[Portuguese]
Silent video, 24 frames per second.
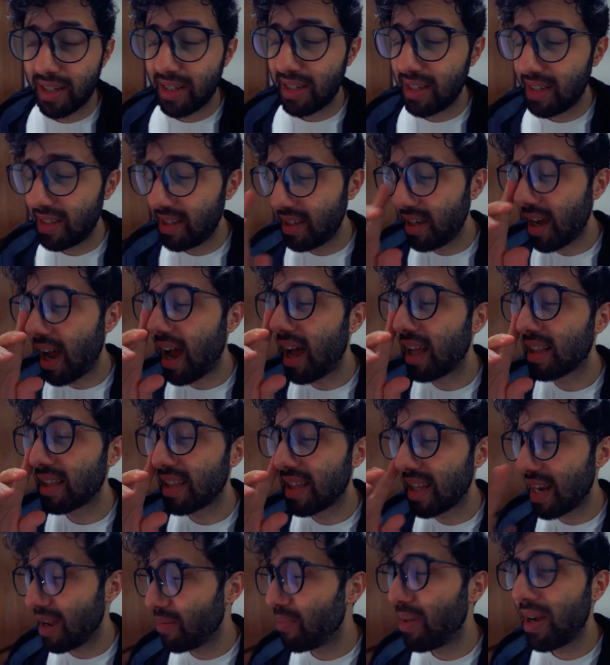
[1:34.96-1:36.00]
E a
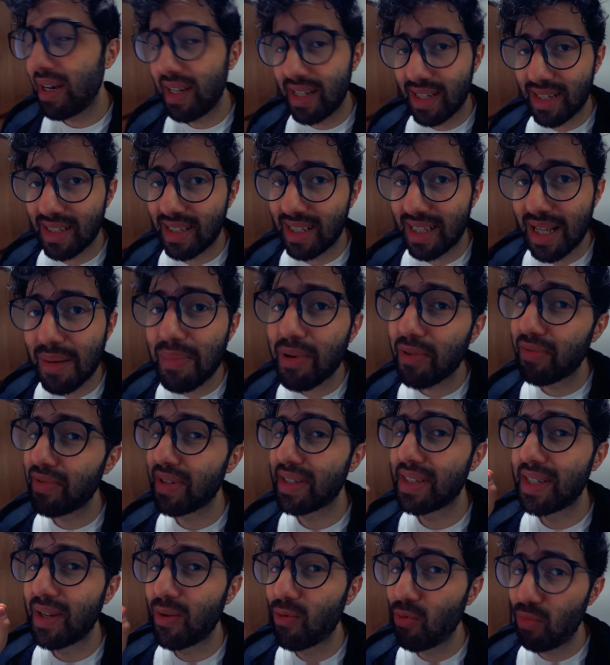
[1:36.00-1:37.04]
trabalheira que dá para
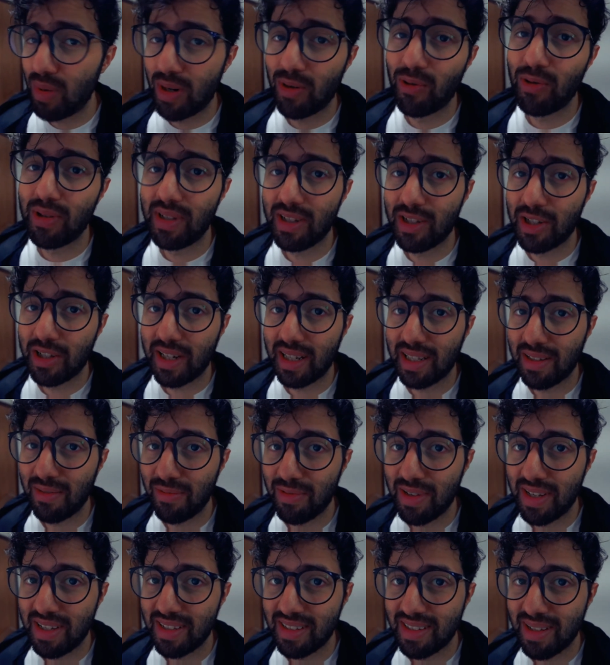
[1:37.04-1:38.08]
fazer uma coisa de cada
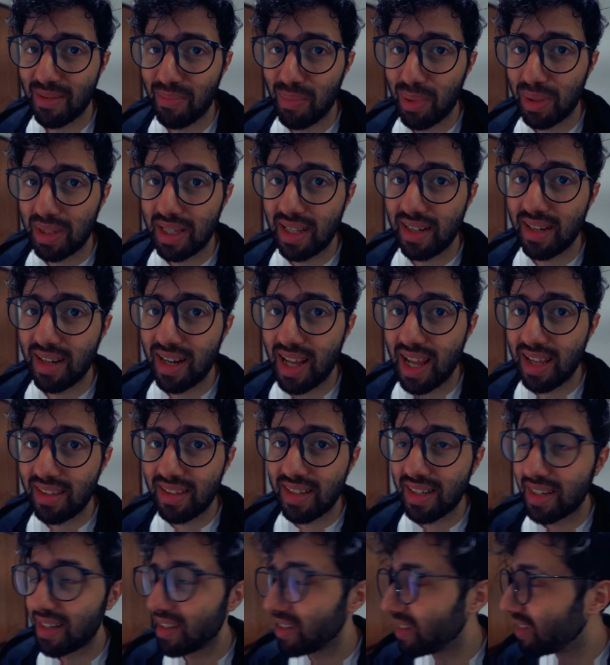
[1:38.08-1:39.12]
vez na panela
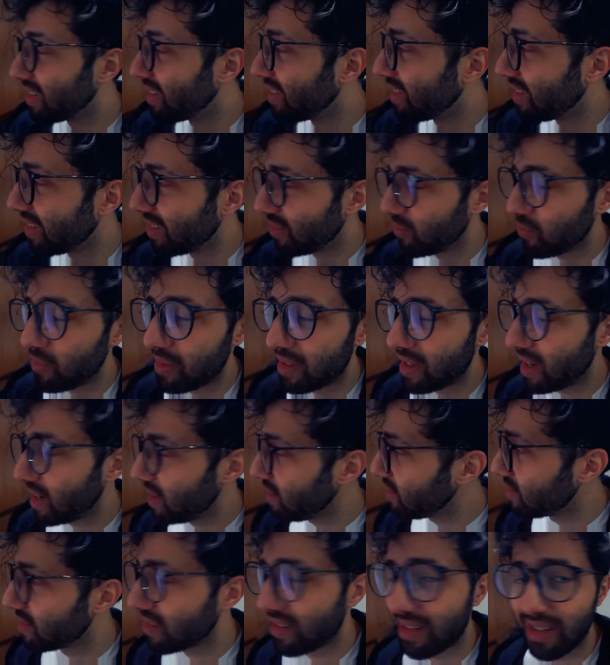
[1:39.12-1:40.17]
elétrica não tá
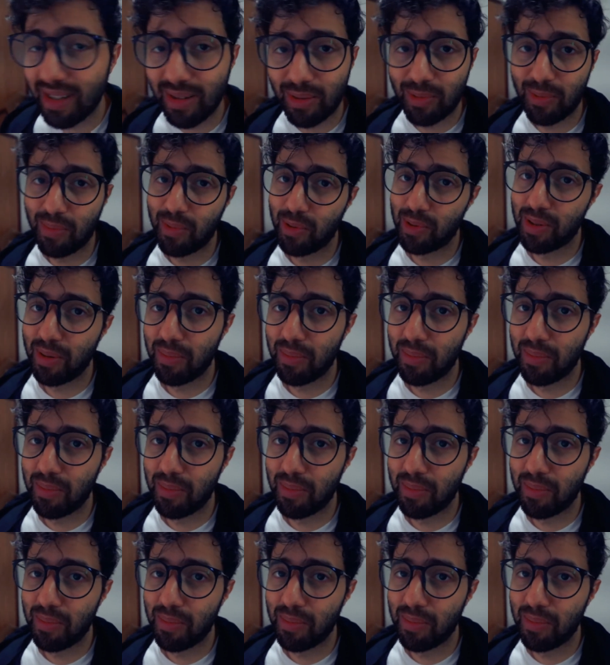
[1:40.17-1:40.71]
escrito, meus